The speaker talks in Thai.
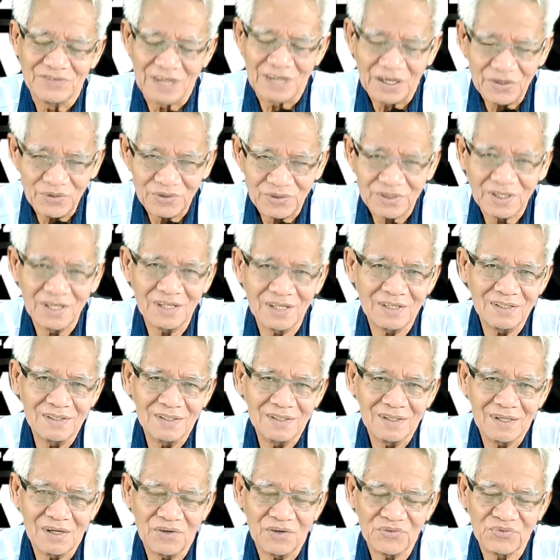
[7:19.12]
ใจหยุดคิด
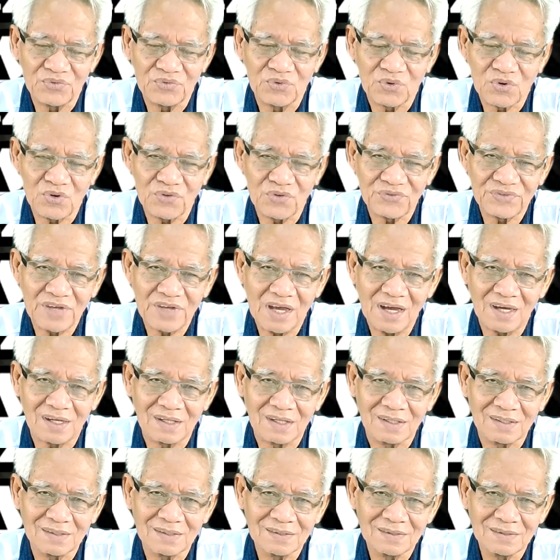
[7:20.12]
เข้าสู่โครงสร้าง
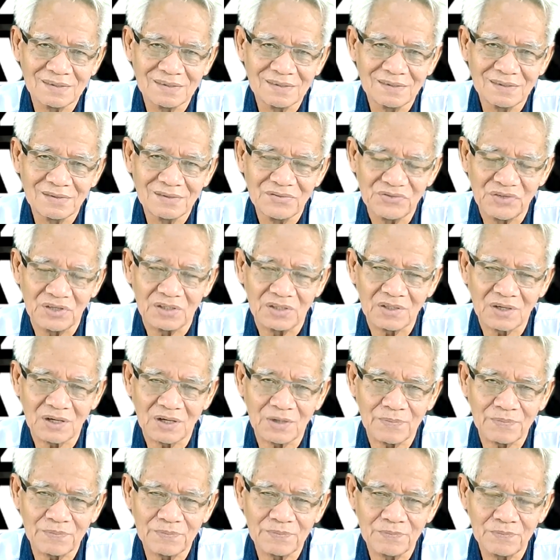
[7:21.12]
จิตเท่า
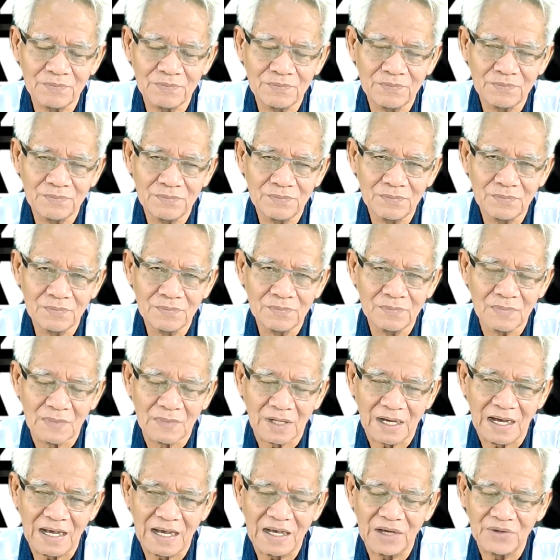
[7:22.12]
กับ
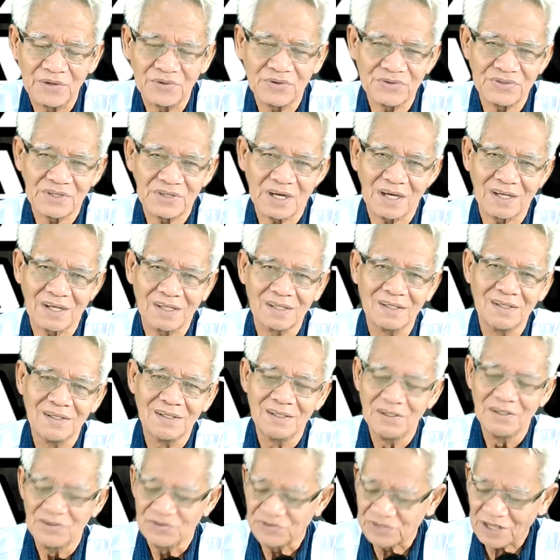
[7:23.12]
กายหันด้วยใจ
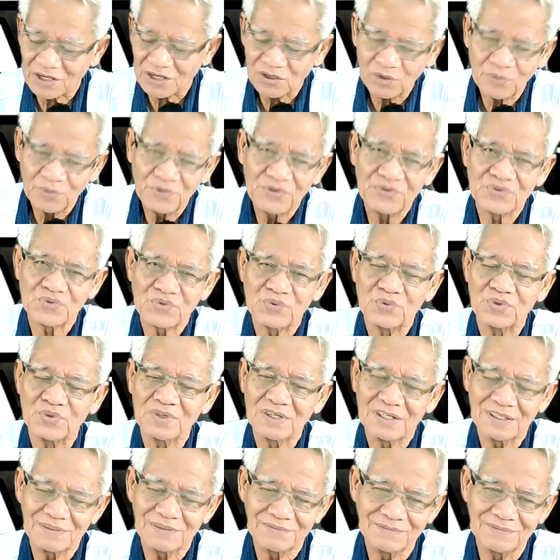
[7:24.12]
ใจต้องเป็นศูนย์
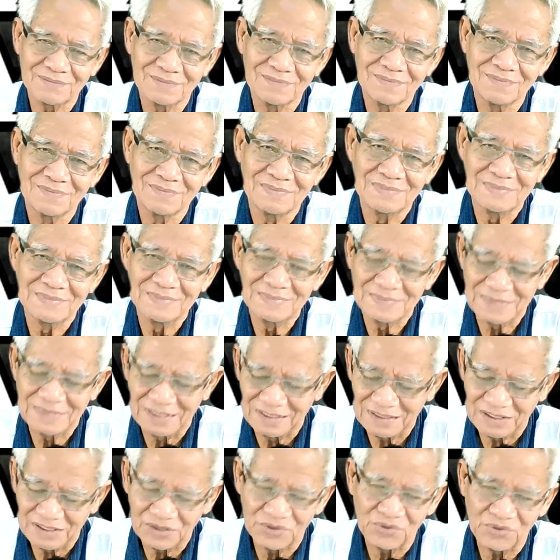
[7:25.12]
ครับ
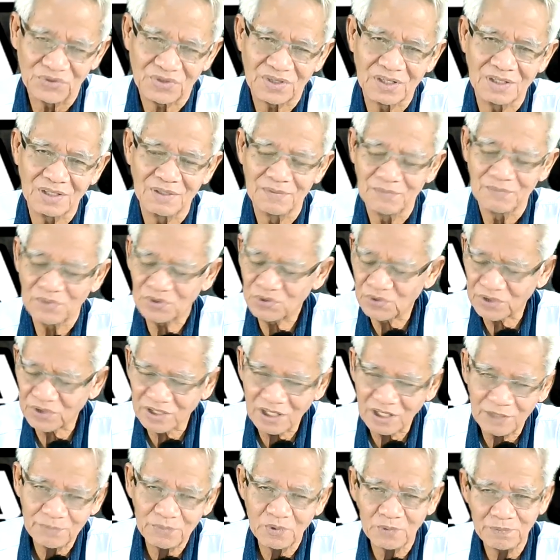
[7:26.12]
จะหยุดคิด พอหยุด
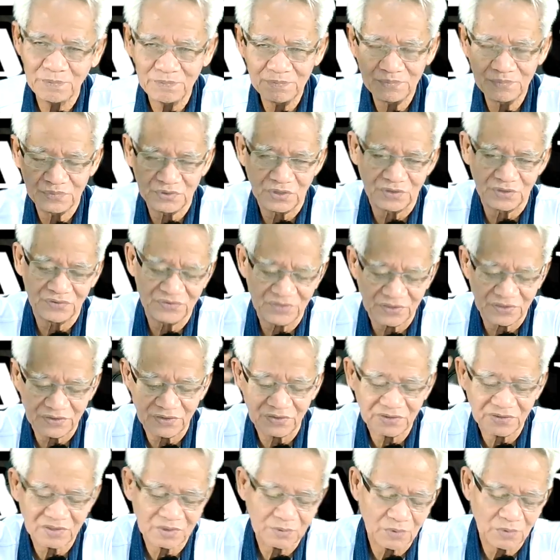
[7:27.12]
คิดปุ๊บจิตส
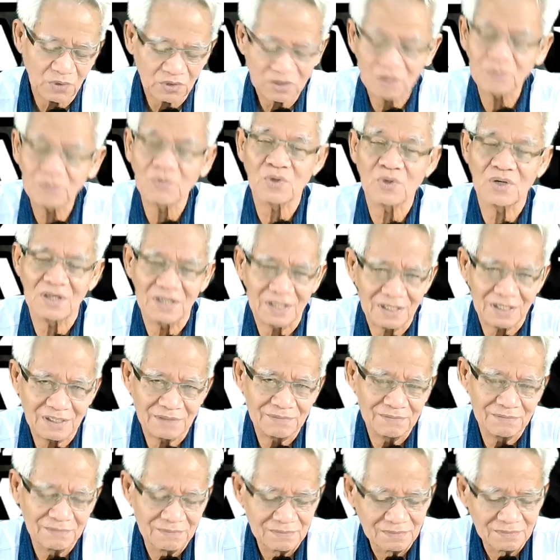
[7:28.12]
ติสมองทั้งหมดเลยครั
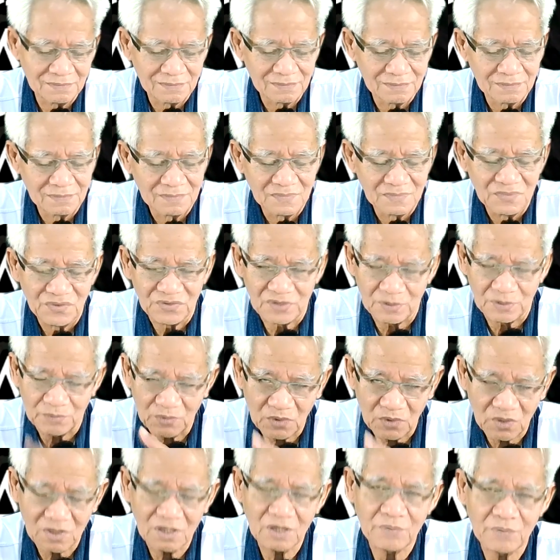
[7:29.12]
บสม
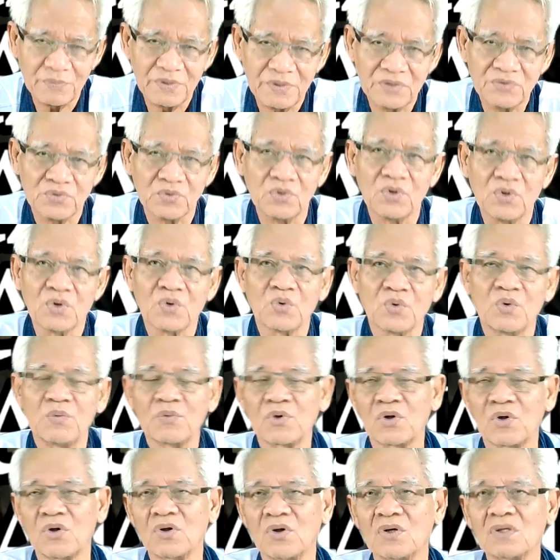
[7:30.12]
องนี่เป็นศูนย์รวม
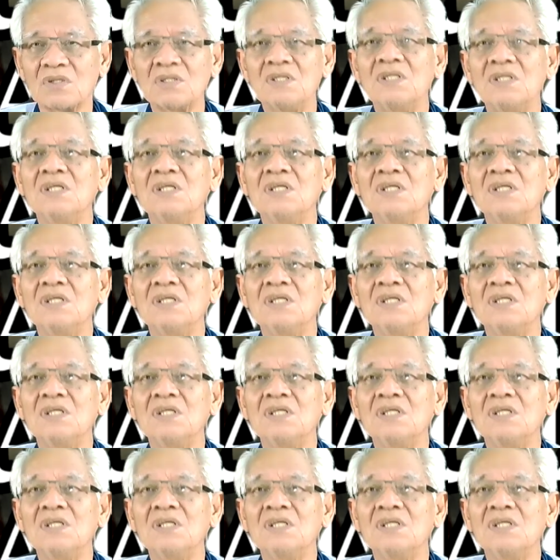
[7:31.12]
ของ